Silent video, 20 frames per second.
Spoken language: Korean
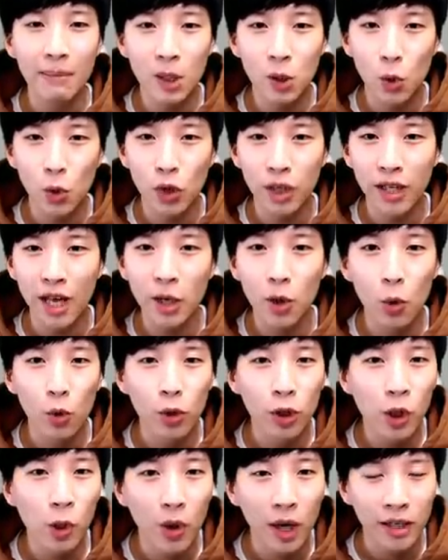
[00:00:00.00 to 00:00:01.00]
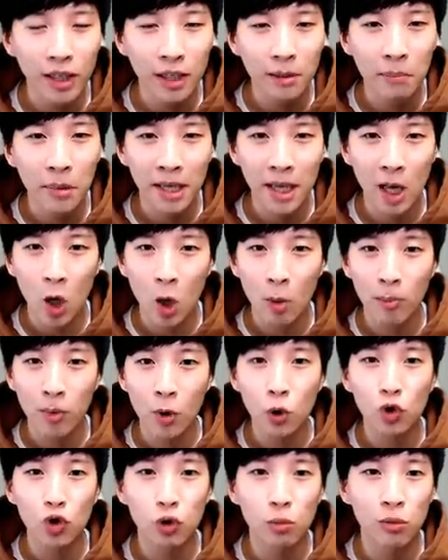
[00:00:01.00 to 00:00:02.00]
민족이나 요기요 같은 배달
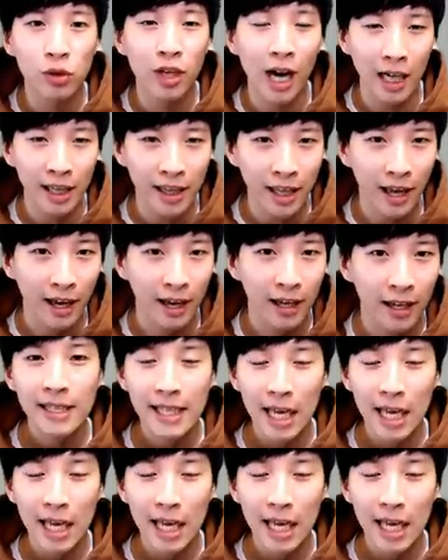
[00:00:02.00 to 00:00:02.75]
어플로 주문을 할 때